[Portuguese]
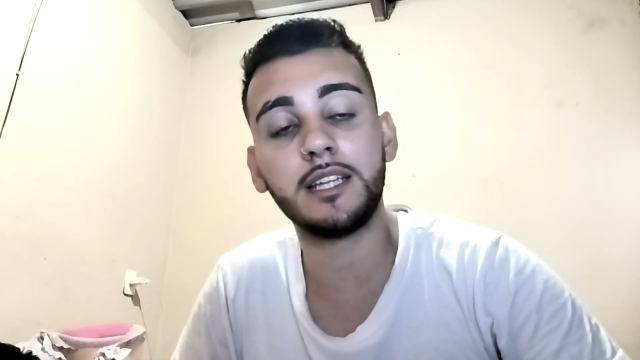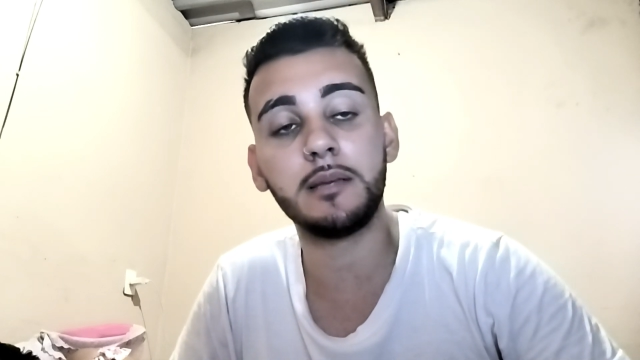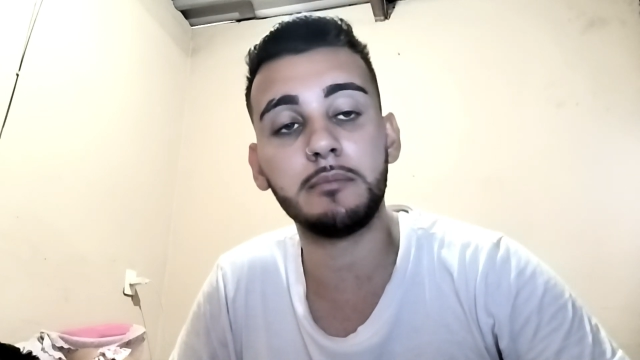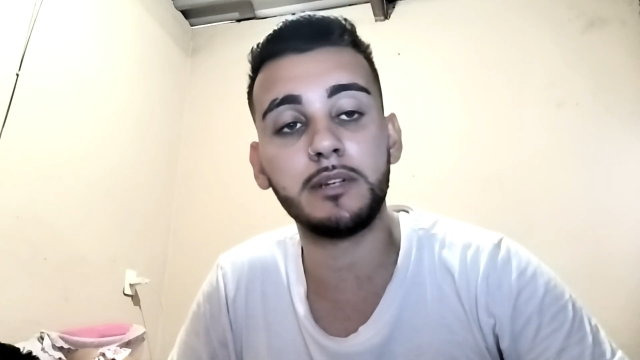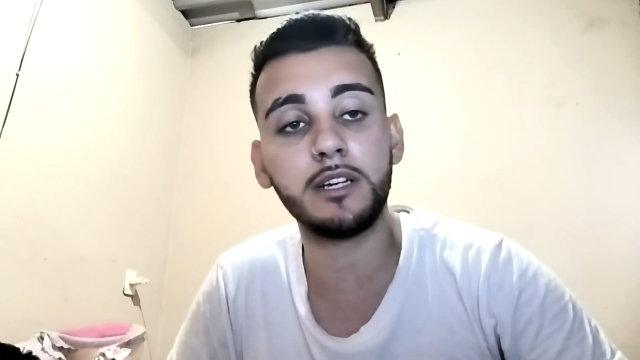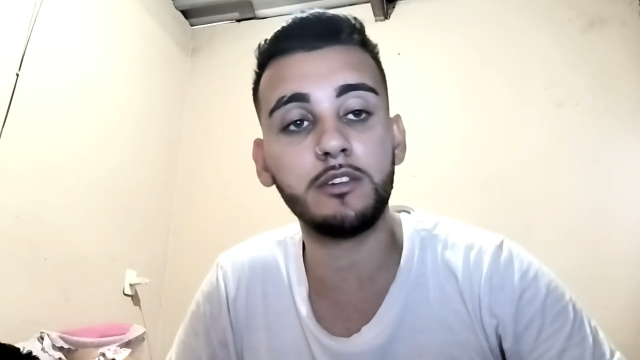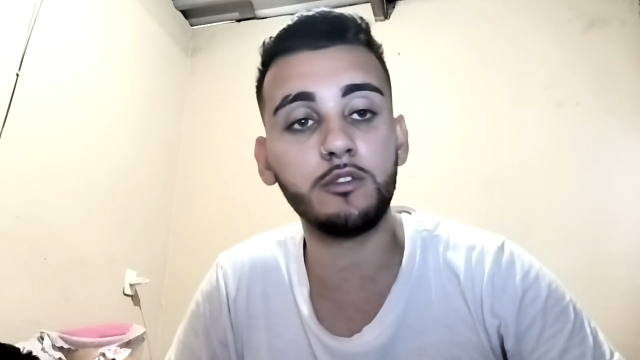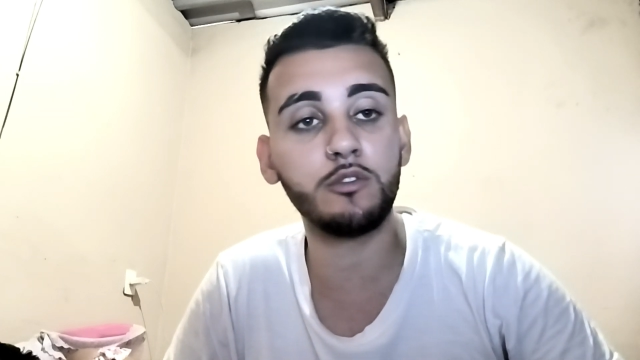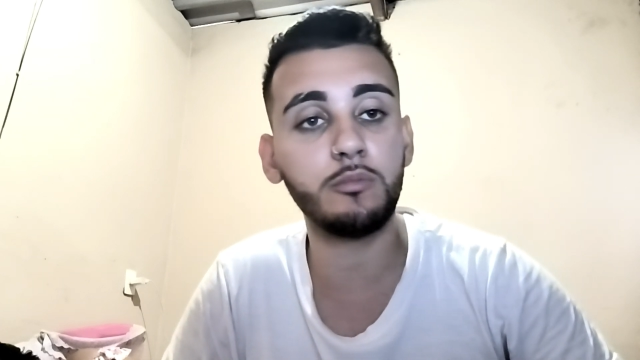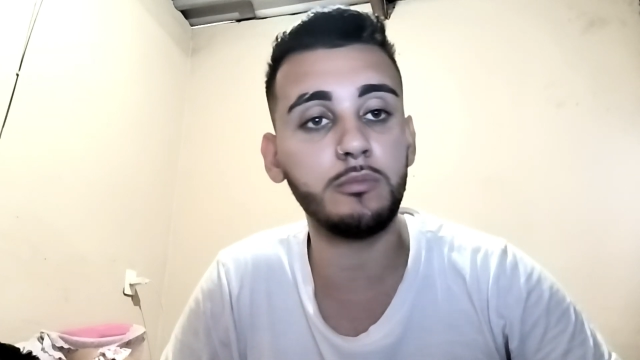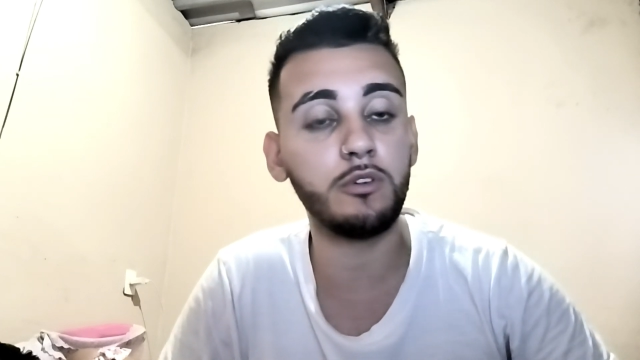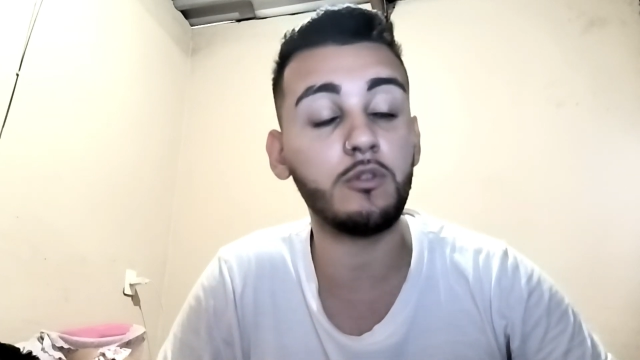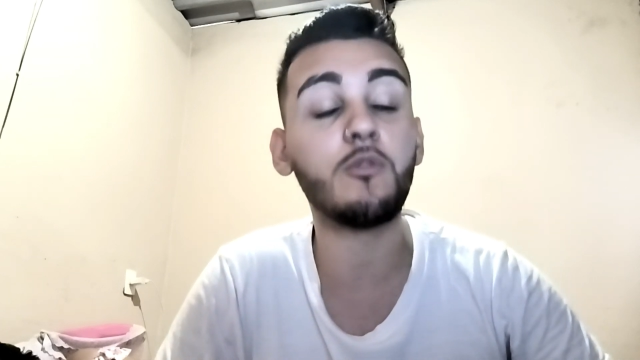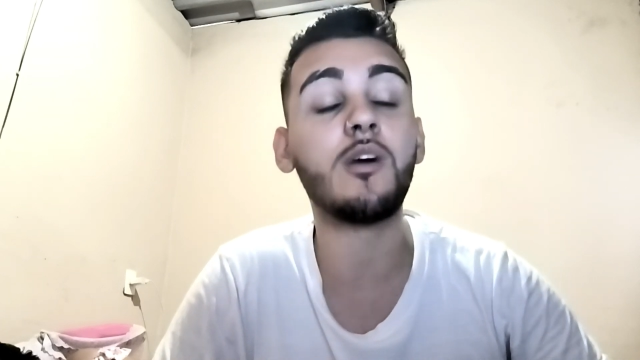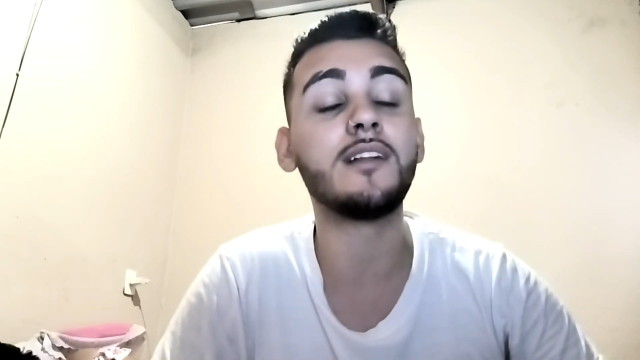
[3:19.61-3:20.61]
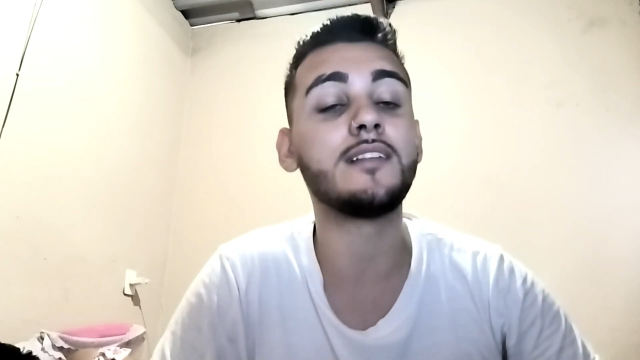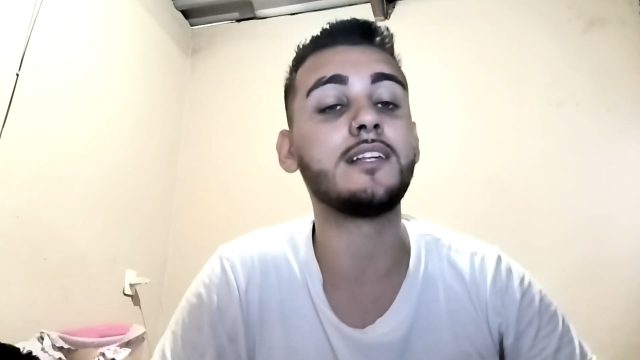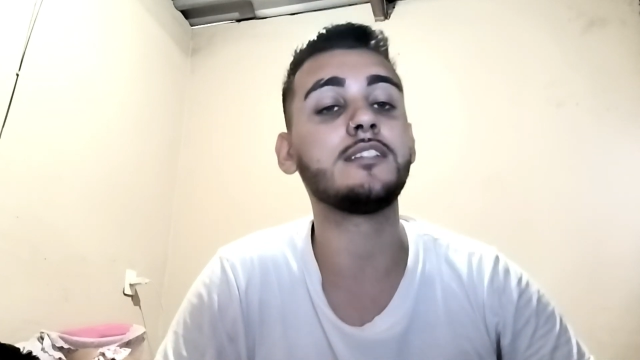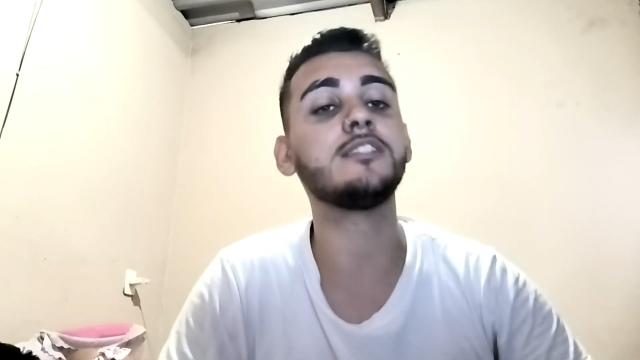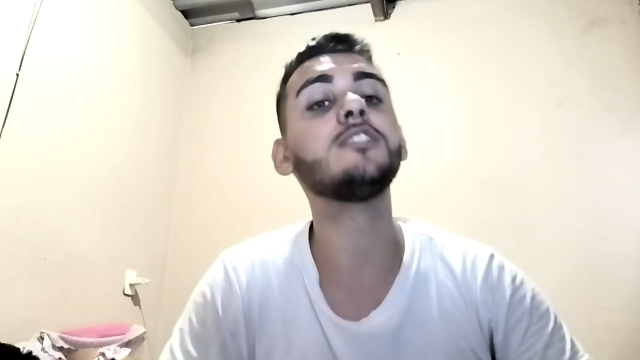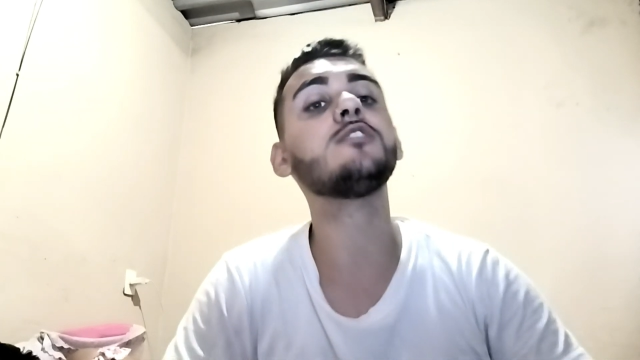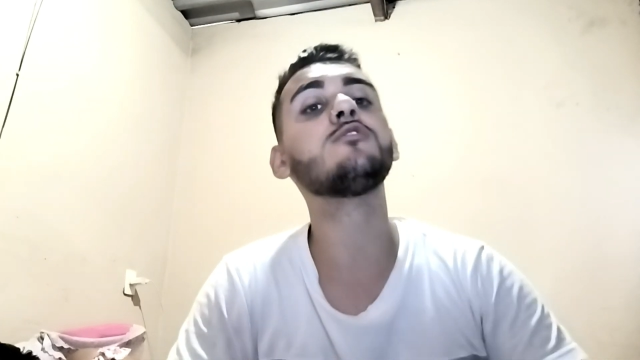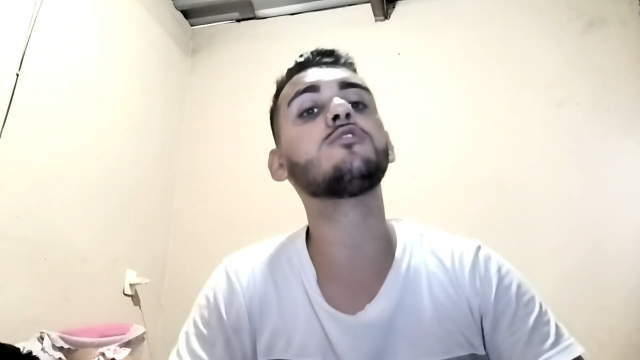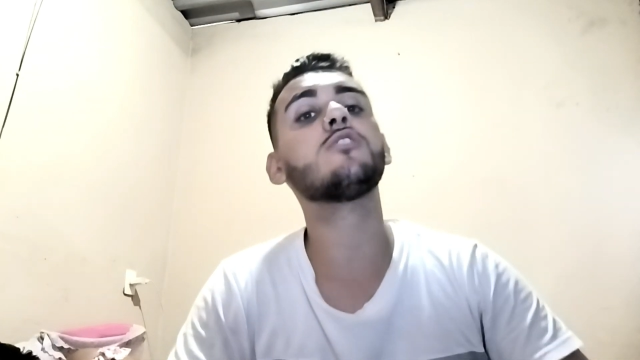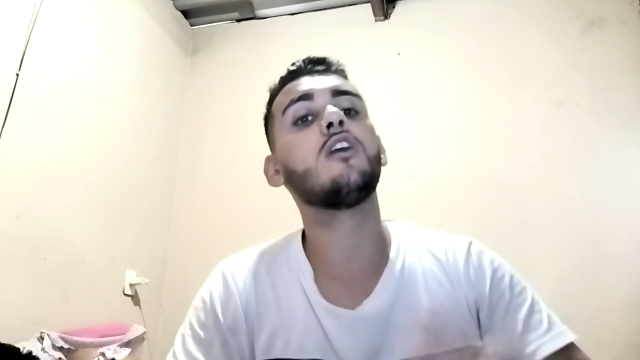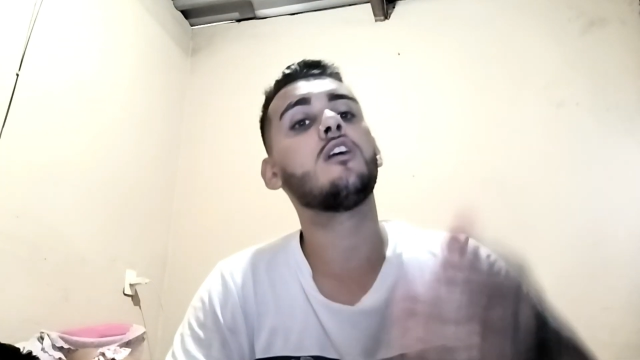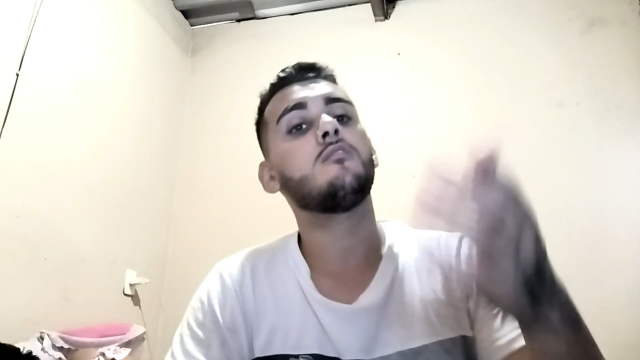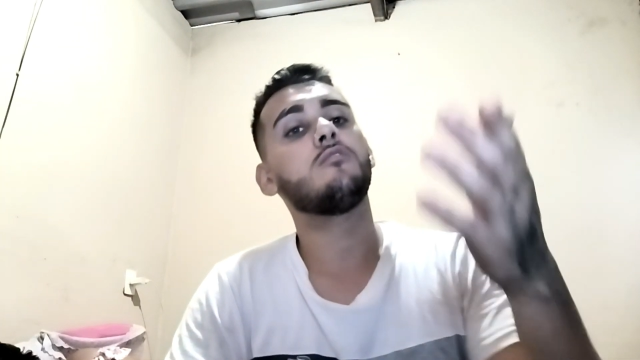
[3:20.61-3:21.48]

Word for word: Lembrando que o meu um quadro é Gils,